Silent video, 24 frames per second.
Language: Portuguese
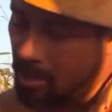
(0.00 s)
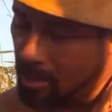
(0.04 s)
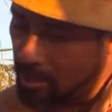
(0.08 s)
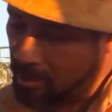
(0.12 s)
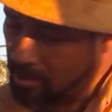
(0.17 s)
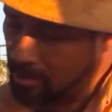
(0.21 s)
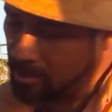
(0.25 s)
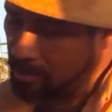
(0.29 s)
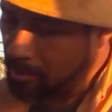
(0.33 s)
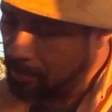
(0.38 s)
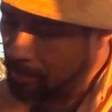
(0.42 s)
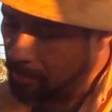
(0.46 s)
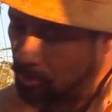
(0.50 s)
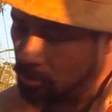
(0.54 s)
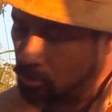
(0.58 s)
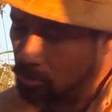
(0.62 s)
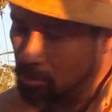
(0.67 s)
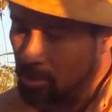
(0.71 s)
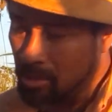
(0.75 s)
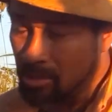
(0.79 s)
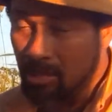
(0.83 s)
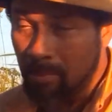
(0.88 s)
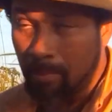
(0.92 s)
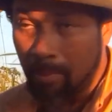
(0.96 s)
Existem
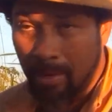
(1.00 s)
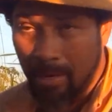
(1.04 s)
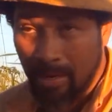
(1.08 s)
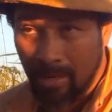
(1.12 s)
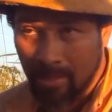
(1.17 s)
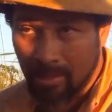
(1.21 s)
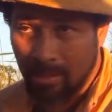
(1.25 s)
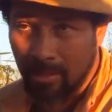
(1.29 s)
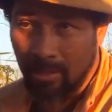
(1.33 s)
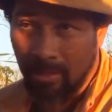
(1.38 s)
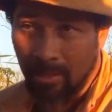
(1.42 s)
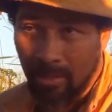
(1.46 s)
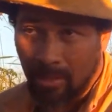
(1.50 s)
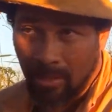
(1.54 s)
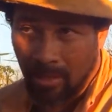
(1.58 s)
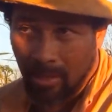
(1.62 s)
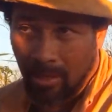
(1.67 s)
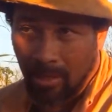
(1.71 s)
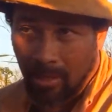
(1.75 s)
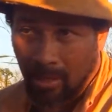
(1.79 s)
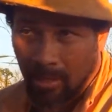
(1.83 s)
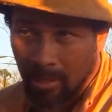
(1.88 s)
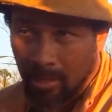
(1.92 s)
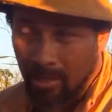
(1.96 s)
pessoas que parece que
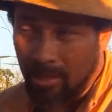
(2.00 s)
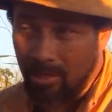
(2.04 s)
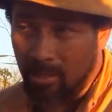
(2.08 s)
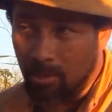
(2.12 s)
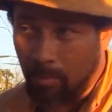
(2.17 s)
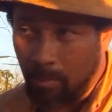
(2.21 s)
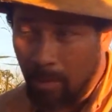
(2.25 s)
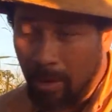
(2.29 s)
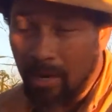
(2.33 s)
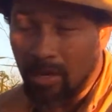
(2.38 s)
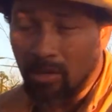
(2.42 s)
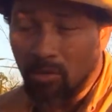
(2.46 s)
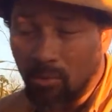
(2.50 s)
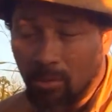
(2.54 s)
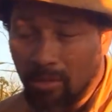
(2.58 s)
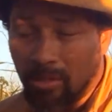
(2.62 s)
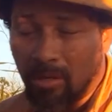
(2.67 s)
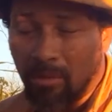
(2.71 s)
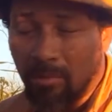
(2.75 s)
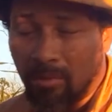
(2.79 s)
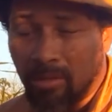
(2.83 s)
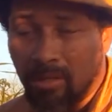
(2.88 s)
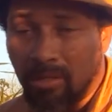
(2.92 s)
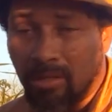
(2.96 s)
que espera as
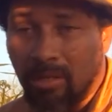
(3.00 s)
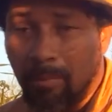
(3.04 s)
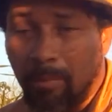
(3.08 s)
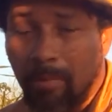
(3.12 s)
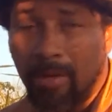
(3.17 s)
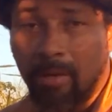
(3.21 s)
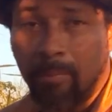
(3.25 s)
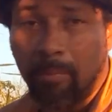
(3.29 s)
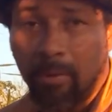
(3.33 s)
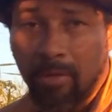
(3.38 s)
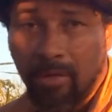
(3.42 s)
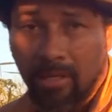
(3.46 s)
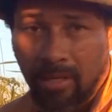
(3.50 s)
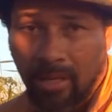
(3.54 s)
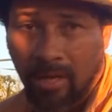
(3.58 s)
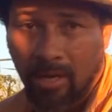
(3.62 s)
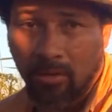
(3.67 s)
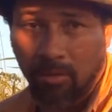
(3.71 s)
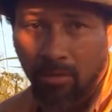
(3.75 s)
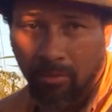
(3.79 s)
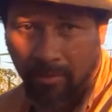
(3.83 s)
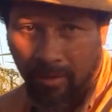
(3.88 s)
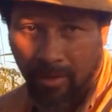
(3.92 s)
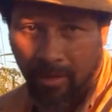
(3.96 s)
coisas acontecer para depois tentar
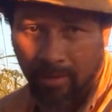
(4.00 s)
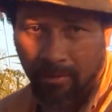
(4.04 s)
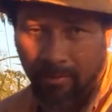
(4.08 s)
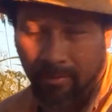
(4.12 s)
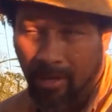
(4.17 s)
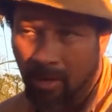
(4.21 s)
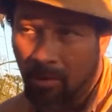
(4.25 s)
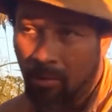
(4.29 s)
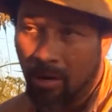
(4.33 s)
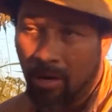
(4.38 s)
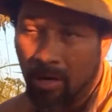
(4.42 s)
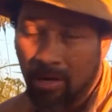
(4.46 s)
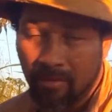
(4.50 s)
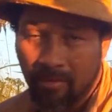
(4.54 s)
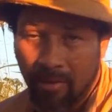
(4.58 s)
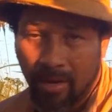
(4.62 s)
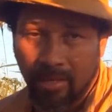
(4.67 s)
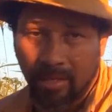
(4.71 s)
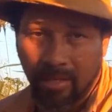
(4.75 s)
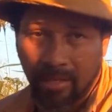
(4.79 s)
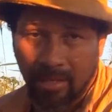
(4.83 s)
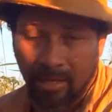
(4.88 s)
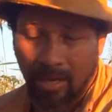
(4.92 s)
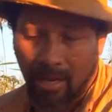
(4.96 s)
resolver. É igual aquele
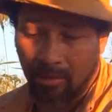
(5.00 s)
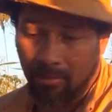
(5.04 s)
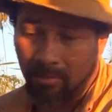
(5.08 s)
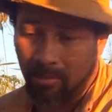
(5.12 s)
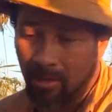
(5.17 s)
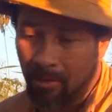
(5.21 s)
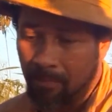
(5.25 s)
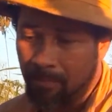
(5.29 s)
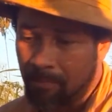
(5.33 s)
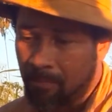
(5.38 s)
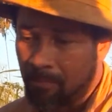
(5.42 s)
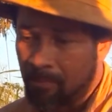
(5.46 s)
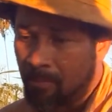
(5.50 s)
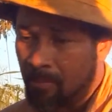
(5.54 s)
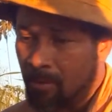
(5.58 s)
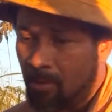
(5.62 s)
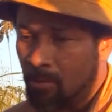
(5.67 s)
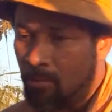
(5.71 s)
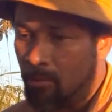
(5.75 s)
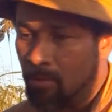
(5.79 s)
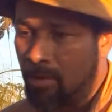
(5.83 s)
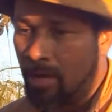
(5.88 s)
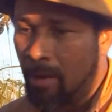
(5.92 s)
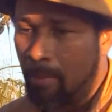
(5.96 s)
velho ditado, né?
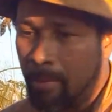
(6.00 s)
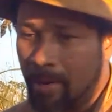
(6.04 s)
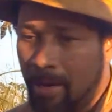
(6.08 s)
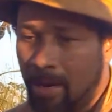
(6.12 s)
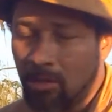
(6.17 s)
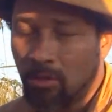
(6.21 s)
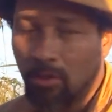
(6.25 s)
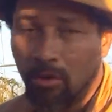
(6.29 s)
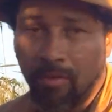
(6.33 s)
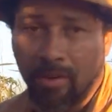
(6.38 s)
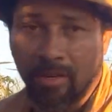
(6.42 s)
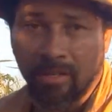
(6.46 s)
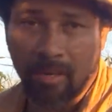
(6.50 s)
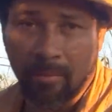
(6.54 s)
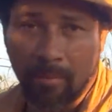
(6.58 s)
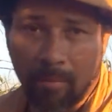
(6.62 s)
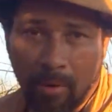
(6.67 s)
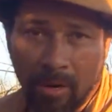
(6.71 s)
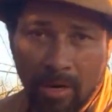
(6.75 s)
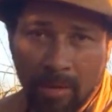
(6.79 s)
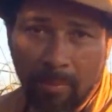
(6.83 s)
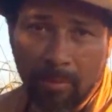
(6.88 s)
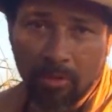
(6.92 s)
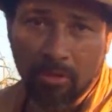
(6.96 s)
O camarada só fecha a
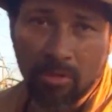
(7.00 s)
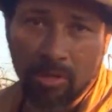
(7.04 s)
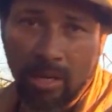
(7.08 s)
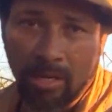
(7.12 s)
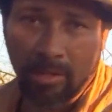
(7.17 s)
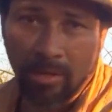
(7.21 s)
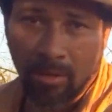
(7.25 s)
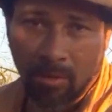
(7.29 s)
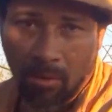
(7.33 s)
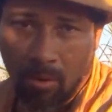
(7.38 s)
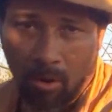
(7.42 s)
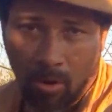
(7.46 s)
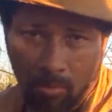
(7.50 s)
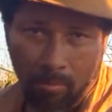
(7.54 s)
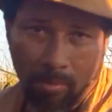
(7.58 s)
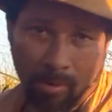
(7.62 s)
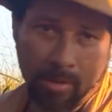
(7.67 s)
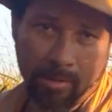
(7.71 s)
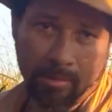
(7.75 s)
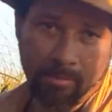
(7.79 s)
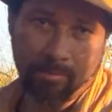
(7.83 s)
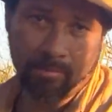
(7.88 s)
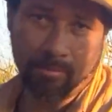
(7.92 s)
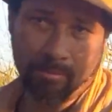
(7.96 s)
porta depois que o ladrão rouba.
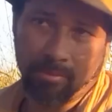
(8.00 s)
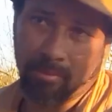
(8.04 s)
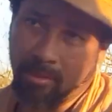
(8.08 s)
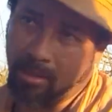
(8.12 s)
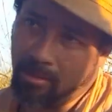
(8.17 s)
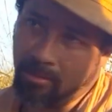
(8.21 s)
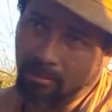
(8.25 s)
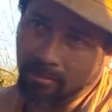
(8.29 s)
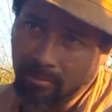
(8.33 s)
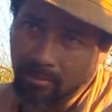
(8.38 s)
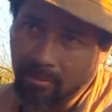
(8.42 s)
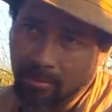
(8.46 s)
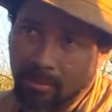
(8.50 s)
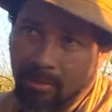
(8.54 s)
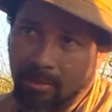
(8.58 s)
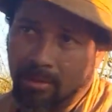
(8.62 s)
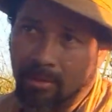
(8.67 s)
Então,